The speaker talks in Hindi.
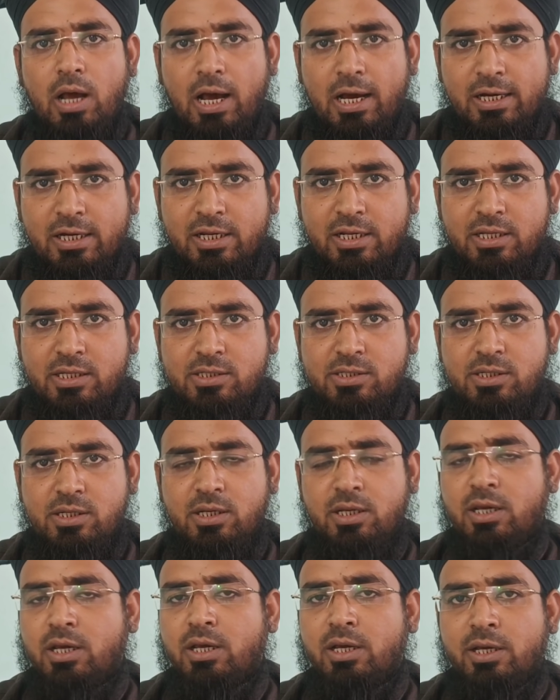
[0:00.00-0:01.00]
अंग्रेज़ी
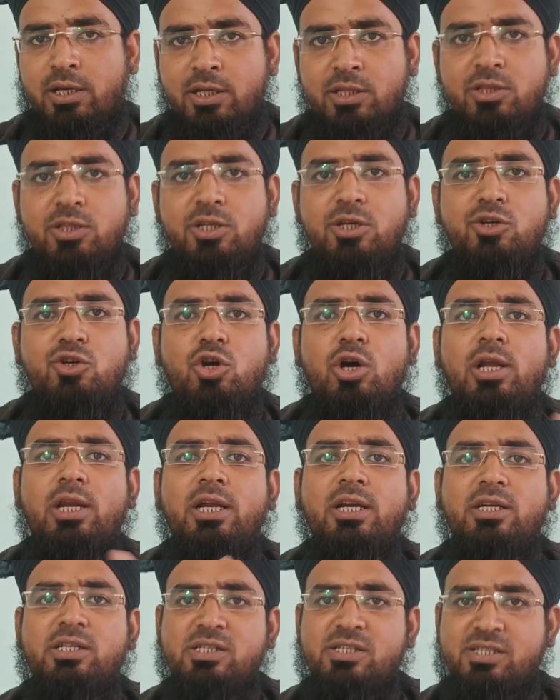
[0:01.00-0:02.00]
ये हिंदी
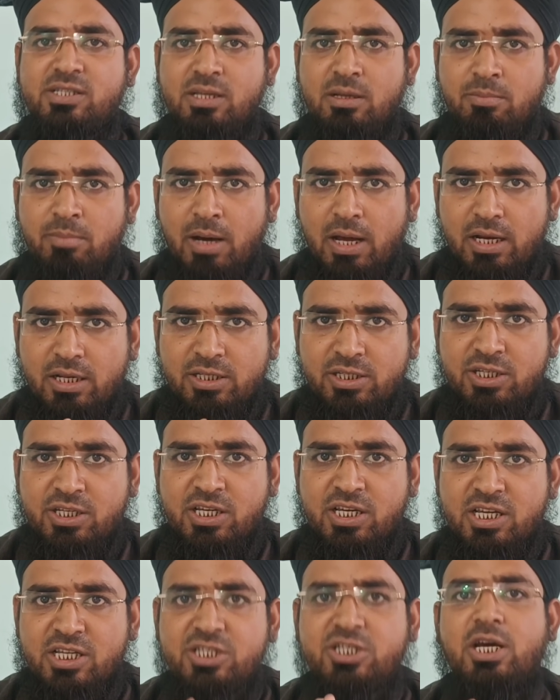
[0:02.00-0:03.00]
टॉयलेट इस्तेमाल
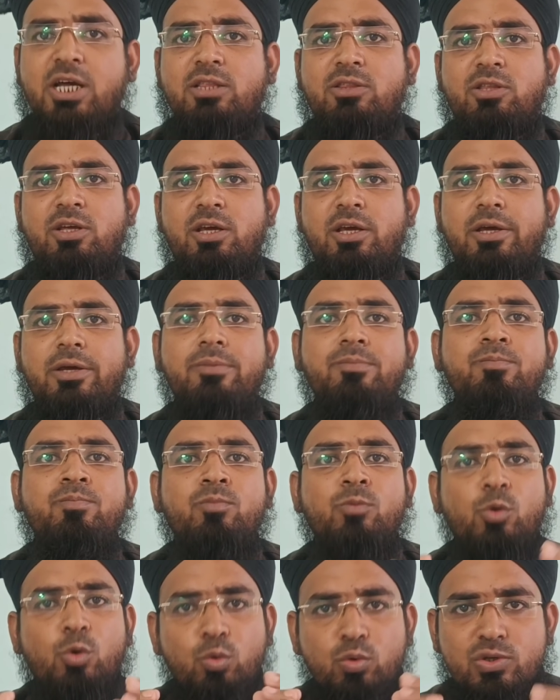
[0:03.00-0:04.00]
किए जाते हैं
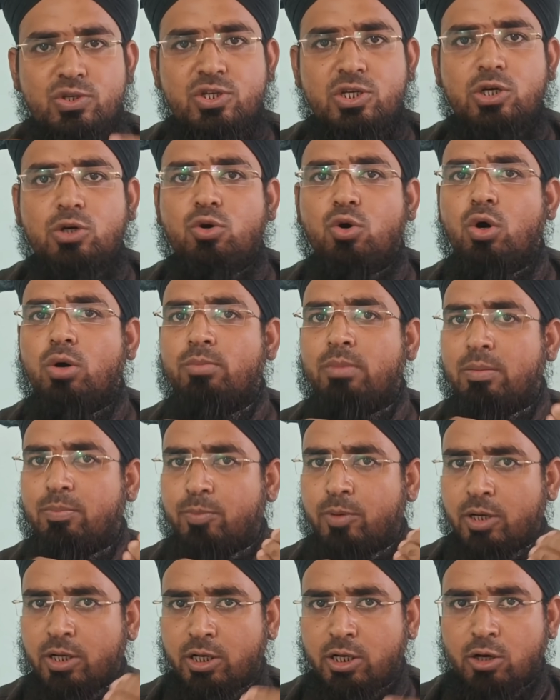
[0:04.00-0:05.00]
उसी को हम
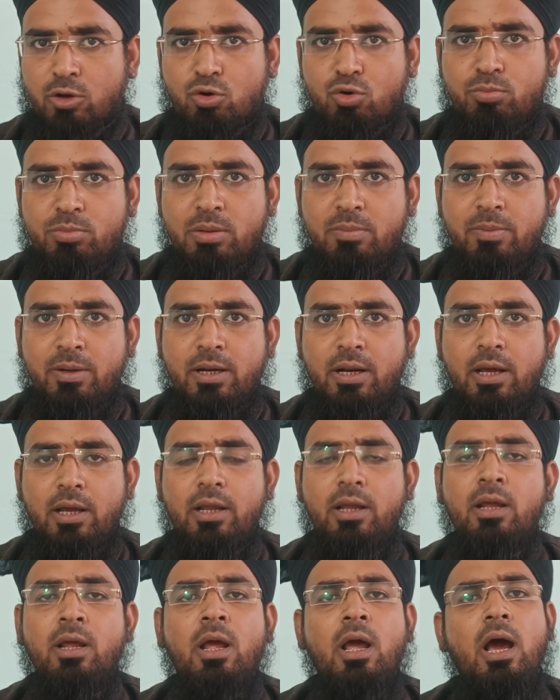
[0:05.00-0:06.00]
अपने घरों में बनाएं
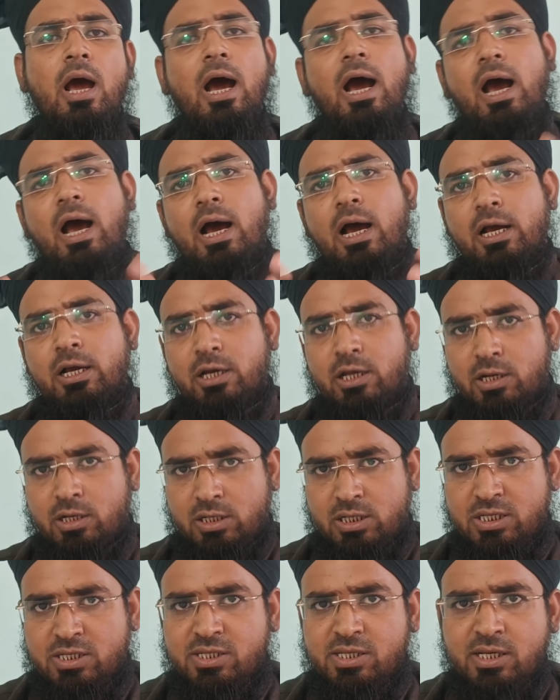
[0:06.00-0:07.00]
हाँ अगर
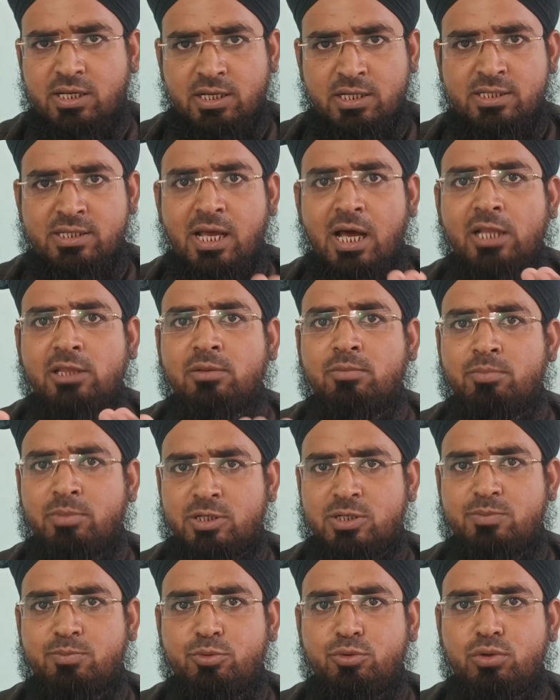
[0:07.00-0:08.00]
किसी के साथ
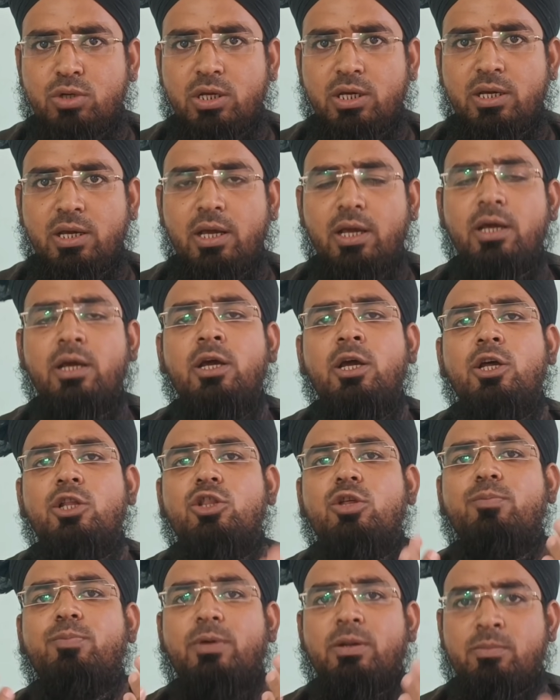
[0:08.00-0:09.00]
मजबूरी है
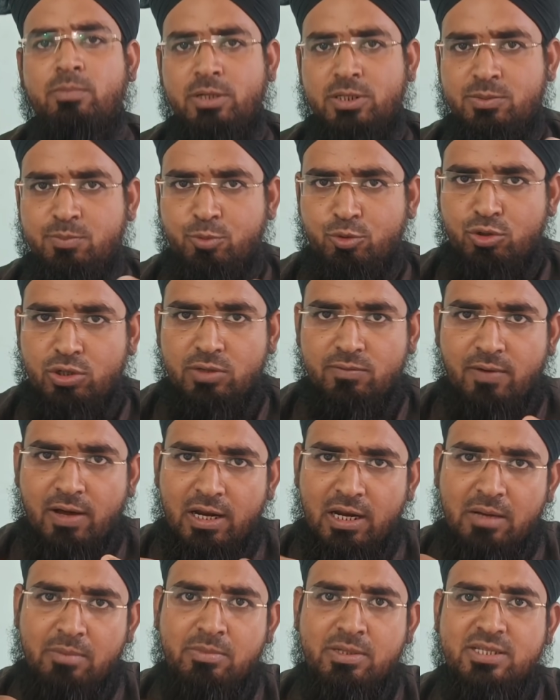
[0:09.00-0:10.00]
तो फिर मजबूरी
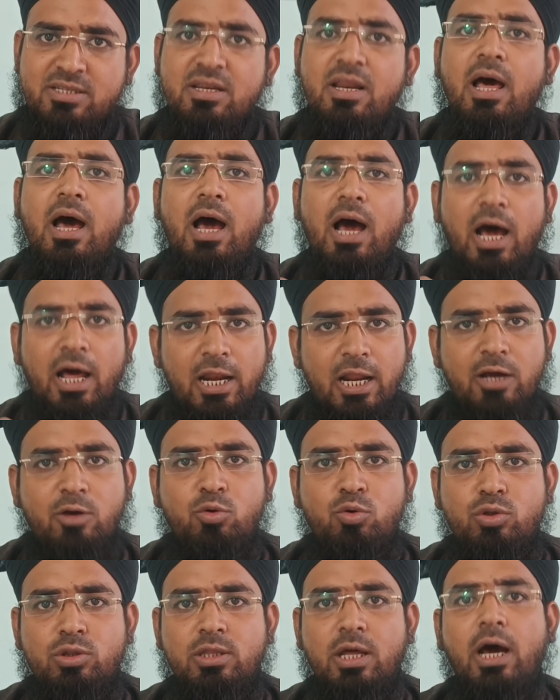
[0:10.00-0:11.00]
वाला मसला अलग
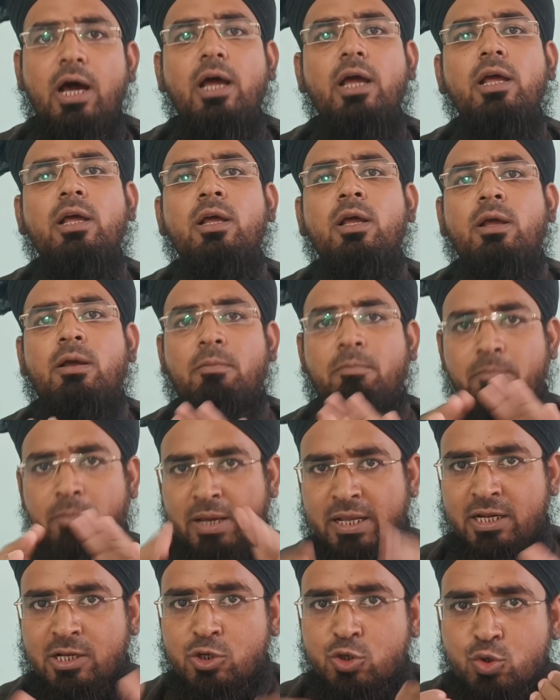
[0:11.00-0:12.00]
होता है
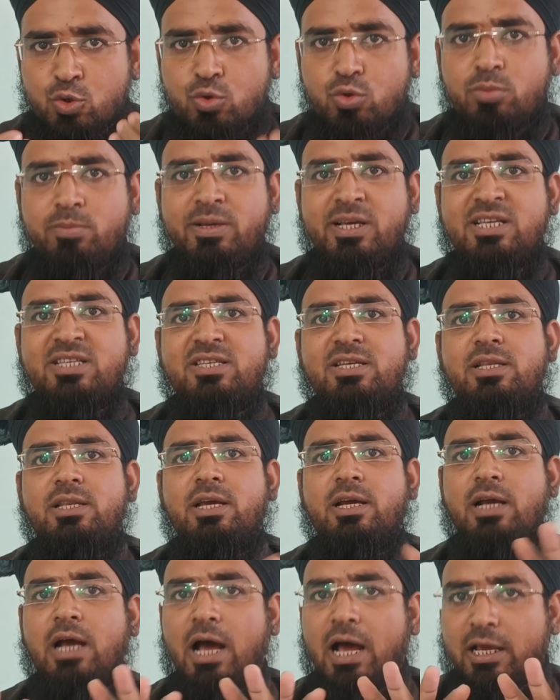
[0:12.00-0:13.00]
मैंने शुरू में
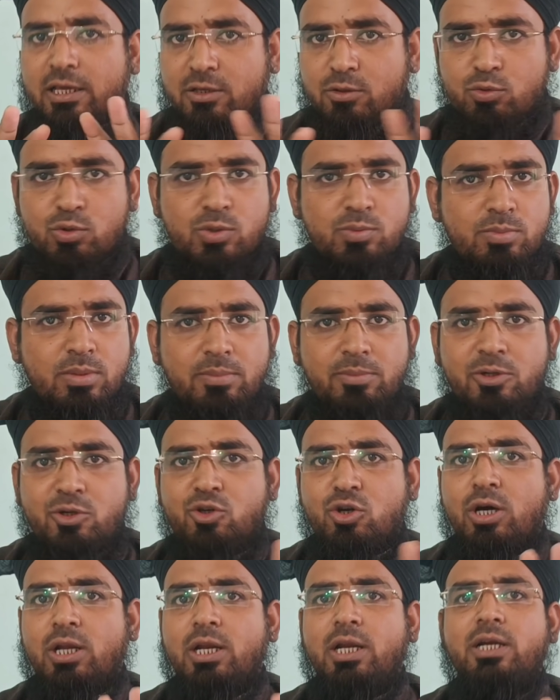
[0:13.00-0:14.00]
इसीलिए कहा कि उसमें भी
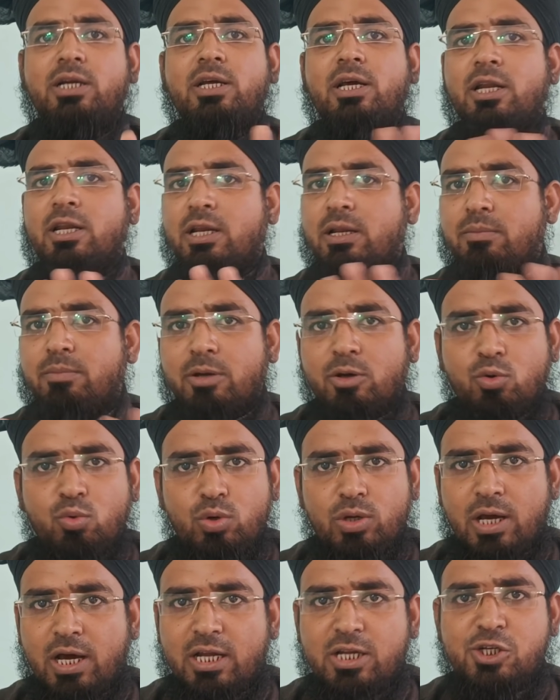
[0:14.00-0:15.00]
टॉयलेट करने में
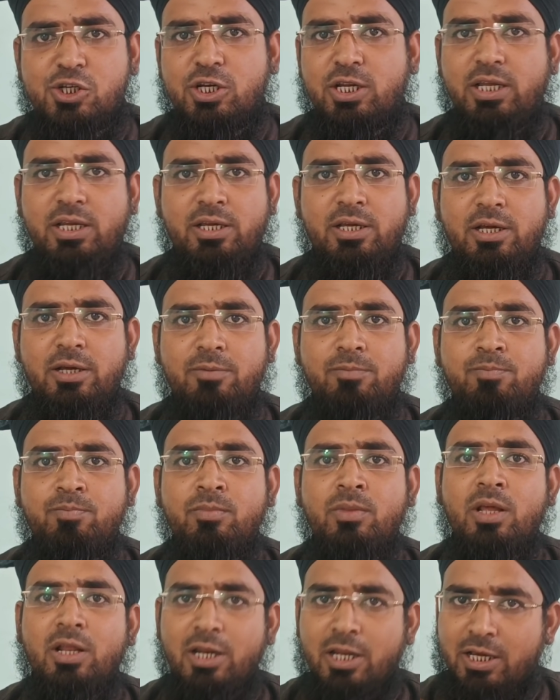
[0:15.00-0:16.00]
कोई हर्ज नहीं है
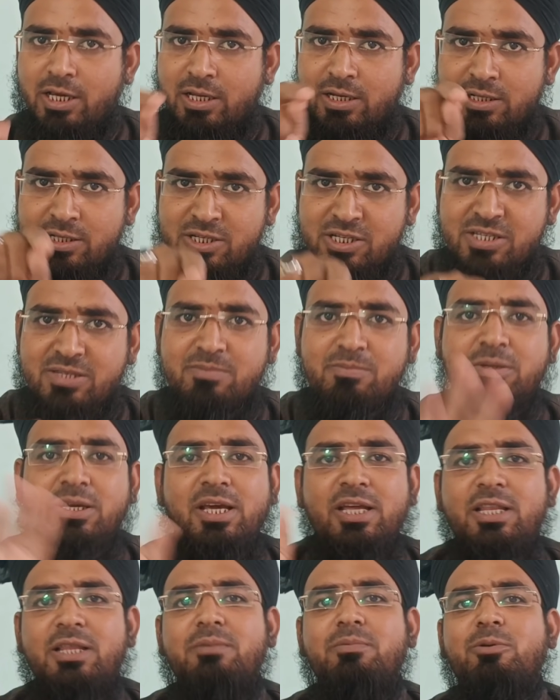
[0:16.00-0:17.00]
लेकिन जिस्म
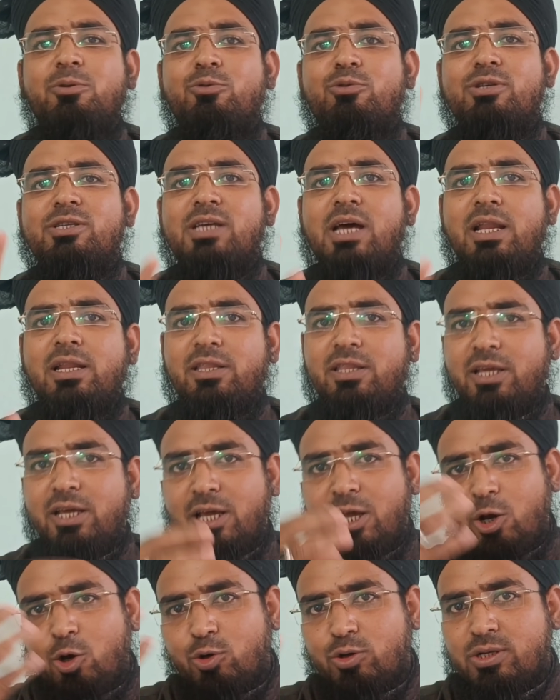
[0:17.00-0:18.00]
के लिए भी नुकसानदेह
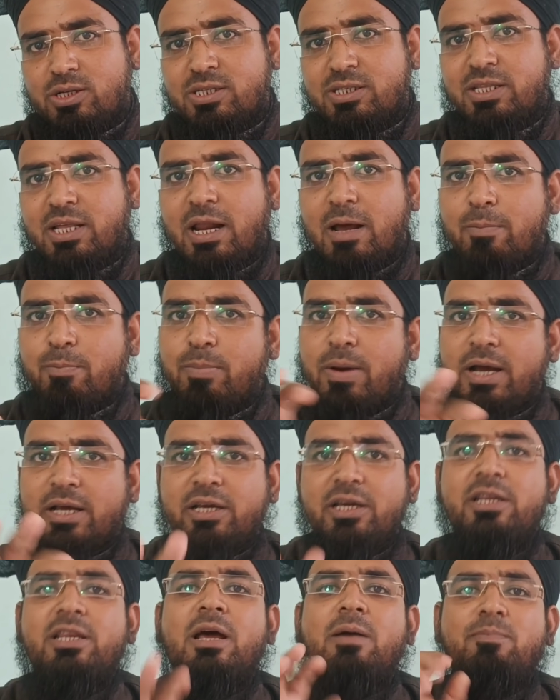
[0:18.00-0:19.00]
है और इस तरह
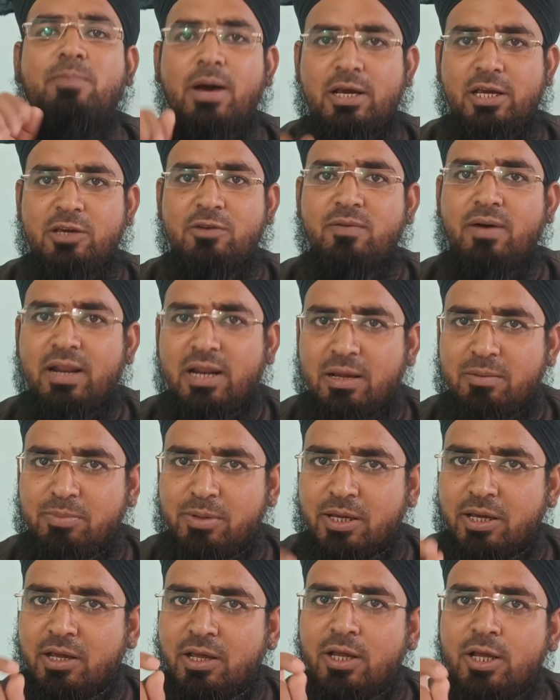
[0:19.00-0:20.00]
पाकि नापाकी वाला
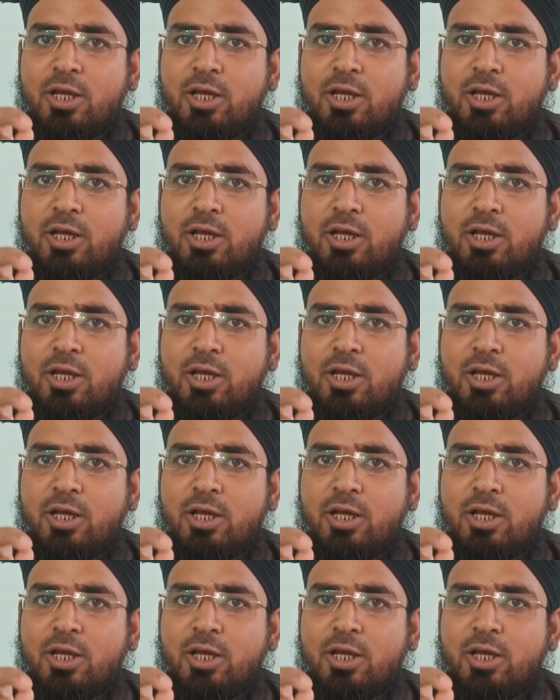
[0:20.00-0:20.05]
भी